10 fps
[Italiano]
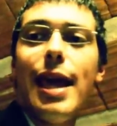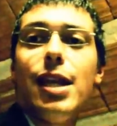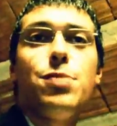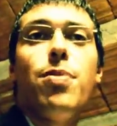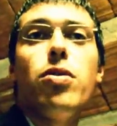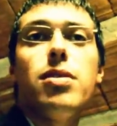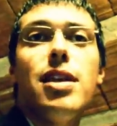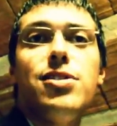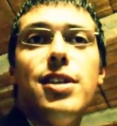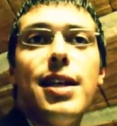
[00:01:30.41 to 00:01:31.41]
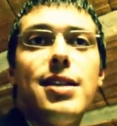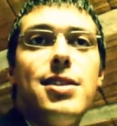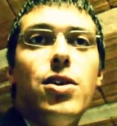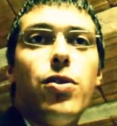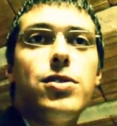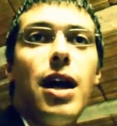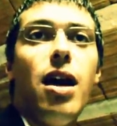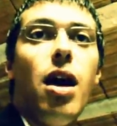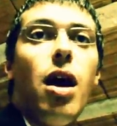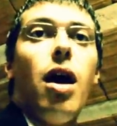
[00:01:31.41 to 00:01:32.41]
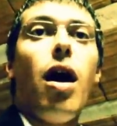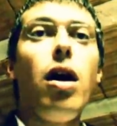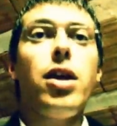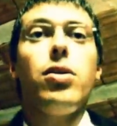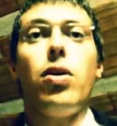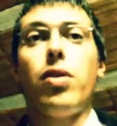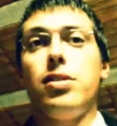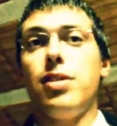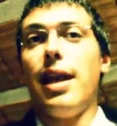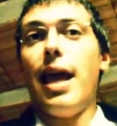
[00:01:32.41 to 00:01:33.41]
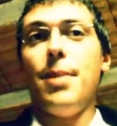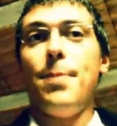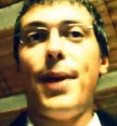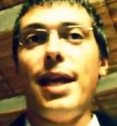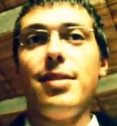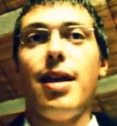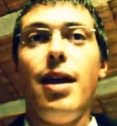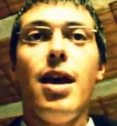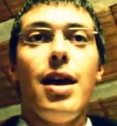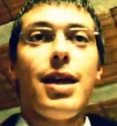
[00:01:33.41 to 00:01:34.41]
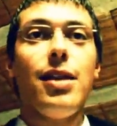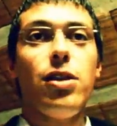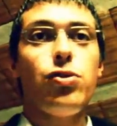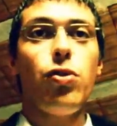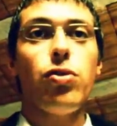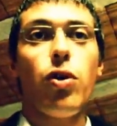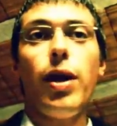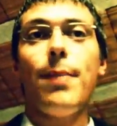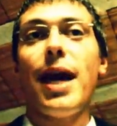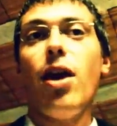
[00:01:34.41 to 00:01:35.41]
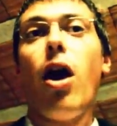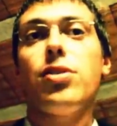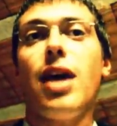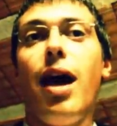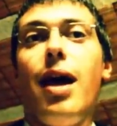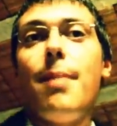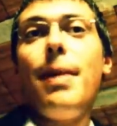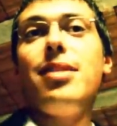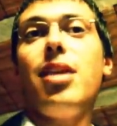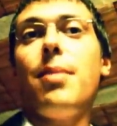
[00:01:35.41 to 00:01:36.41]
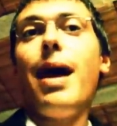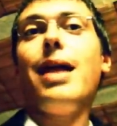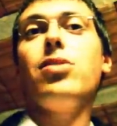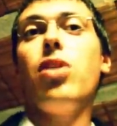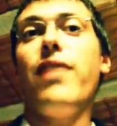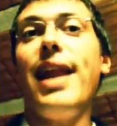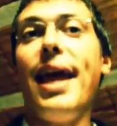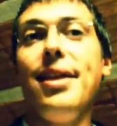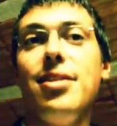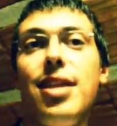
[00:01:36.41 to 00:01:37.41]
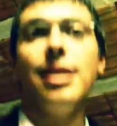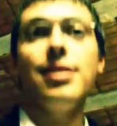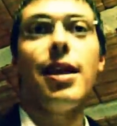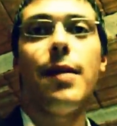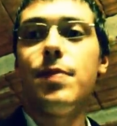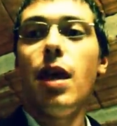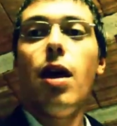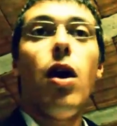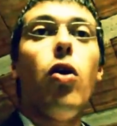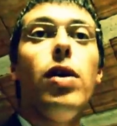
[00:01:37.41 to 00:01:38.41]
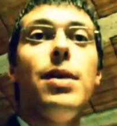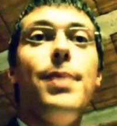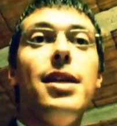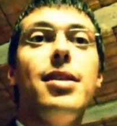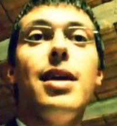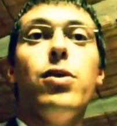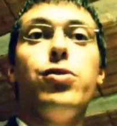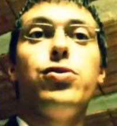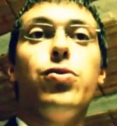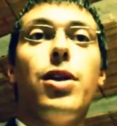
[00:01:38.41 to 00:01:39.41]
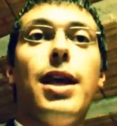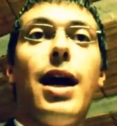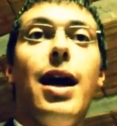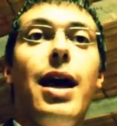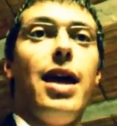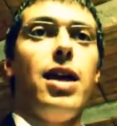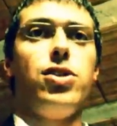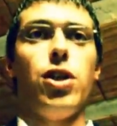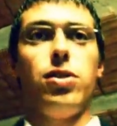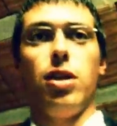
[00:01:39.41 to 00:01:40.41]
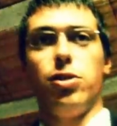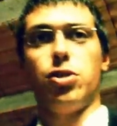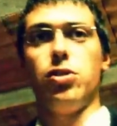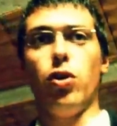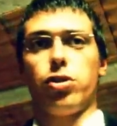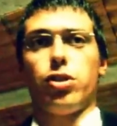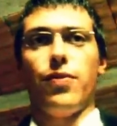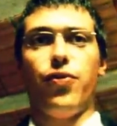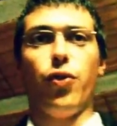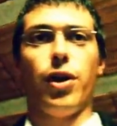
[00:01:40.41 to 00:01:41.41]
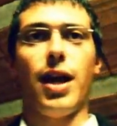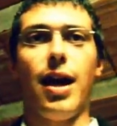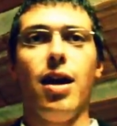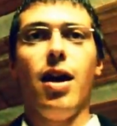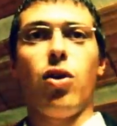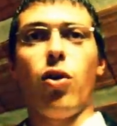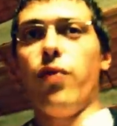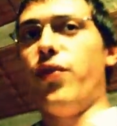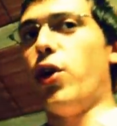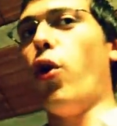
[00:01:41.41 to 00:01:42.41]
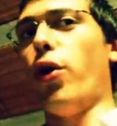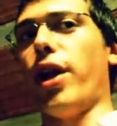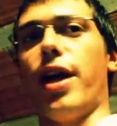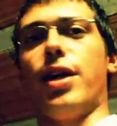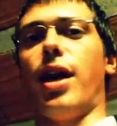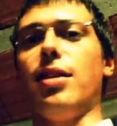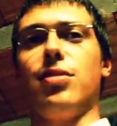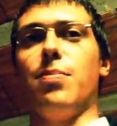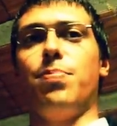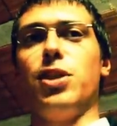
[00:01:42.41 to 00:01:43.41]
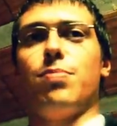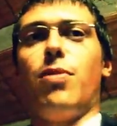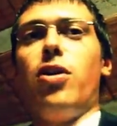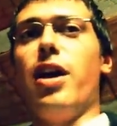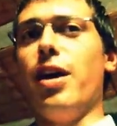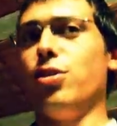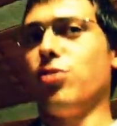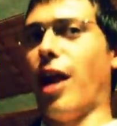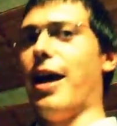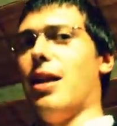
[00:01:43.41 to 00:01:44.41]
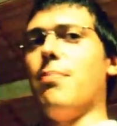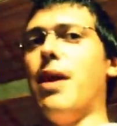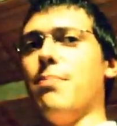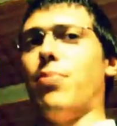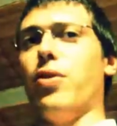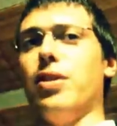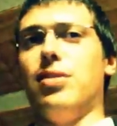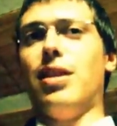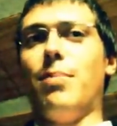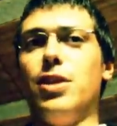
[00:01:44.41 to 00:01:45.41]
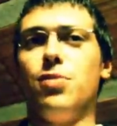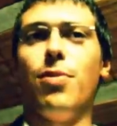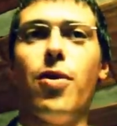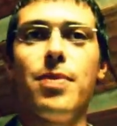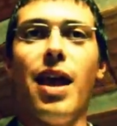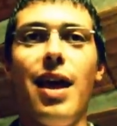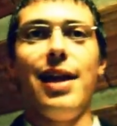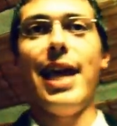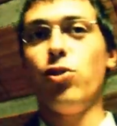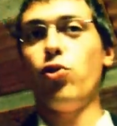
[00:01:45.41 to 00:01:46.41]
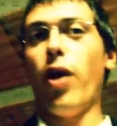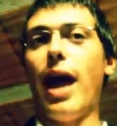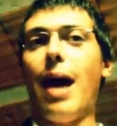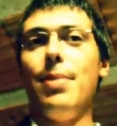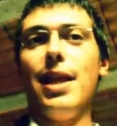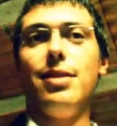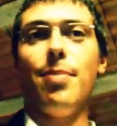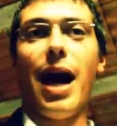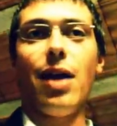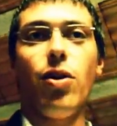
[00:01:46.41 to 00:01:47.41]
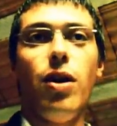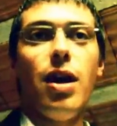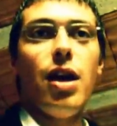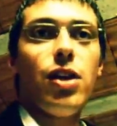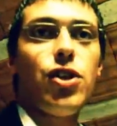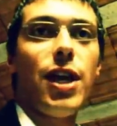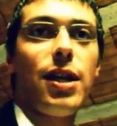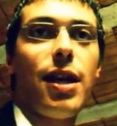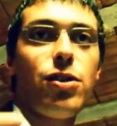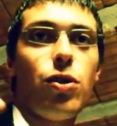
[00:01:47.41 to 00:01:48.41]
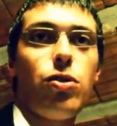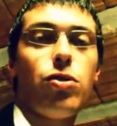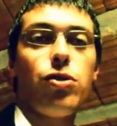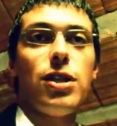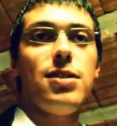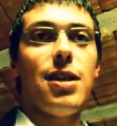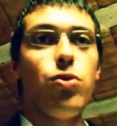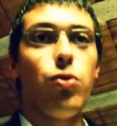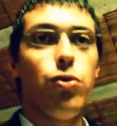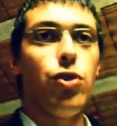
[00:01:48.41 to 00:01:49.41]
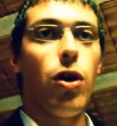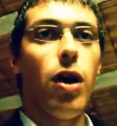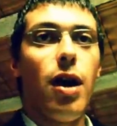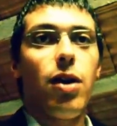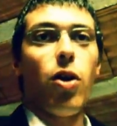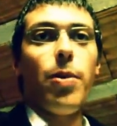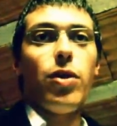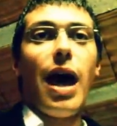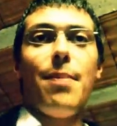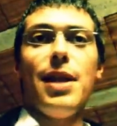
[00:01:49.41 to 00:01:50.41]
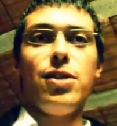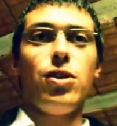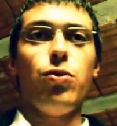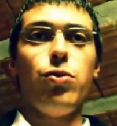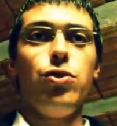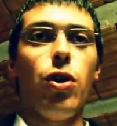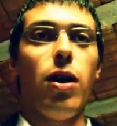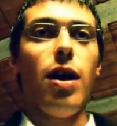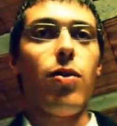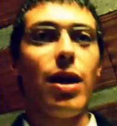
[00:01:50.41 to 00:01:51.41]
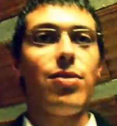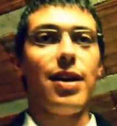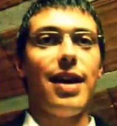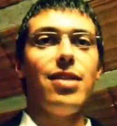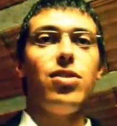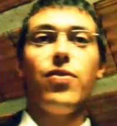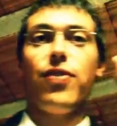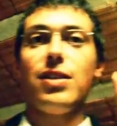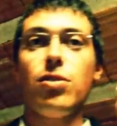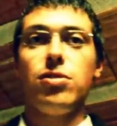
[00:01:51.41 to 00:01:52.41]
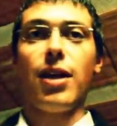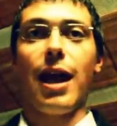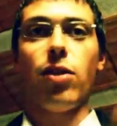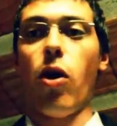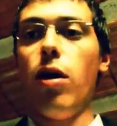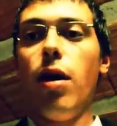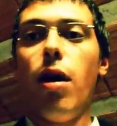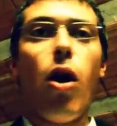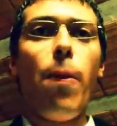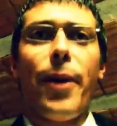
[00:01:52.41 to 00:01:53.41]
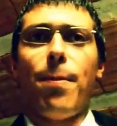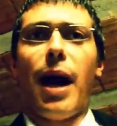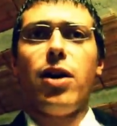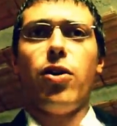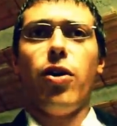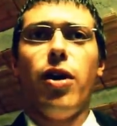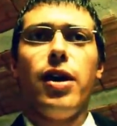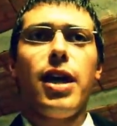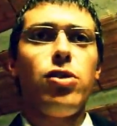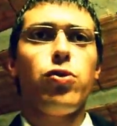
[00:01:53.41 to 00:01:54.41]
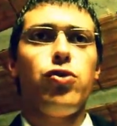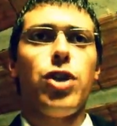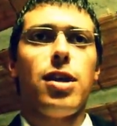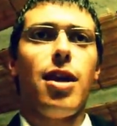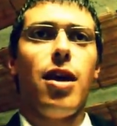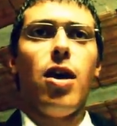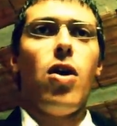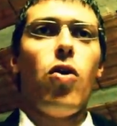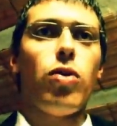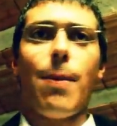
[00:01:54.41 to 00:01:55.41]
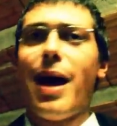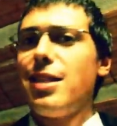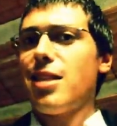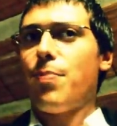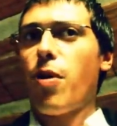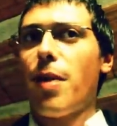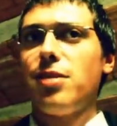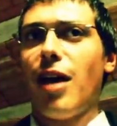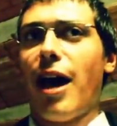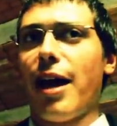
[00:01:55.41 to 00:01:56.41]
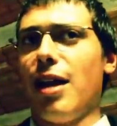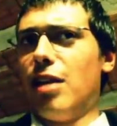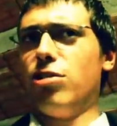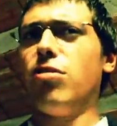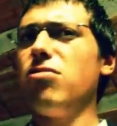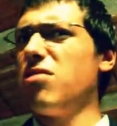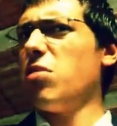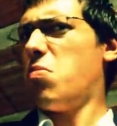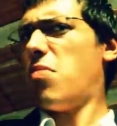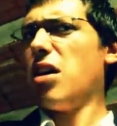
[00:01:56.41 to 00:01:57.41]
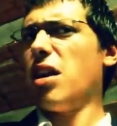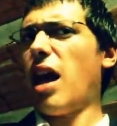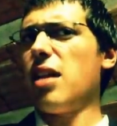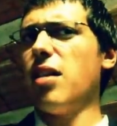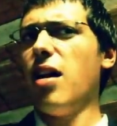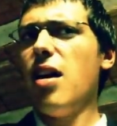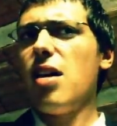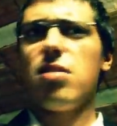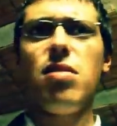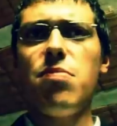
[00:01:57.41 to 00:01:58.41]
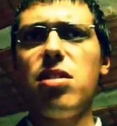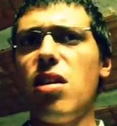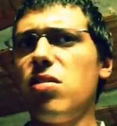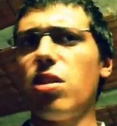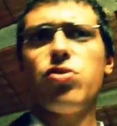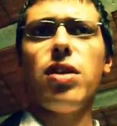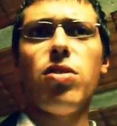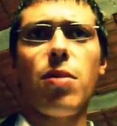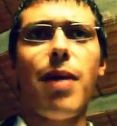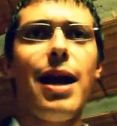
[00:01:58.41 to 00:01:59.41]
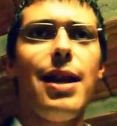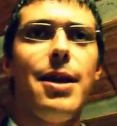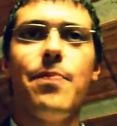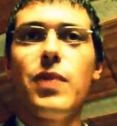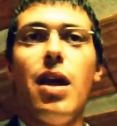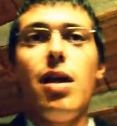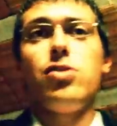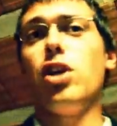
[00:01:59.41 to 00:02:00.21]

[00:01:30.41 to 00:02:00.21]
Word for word: Lei risponde sì graziosa. Oh che onor se lei mi prende, che nessuno qui mai osa metter man dove lei intende o libidine lussuria e il gentil signor s'infuria con vigore e gran tempismo estrae il membro in dinamismo lento e abile di mano cerca sotto senza indugio come un abile segugio quando accadde un fatto strano o perbacco che succede una mazza può bastare, la seconda non m'aggrada. Dimmi te se ciò è normale.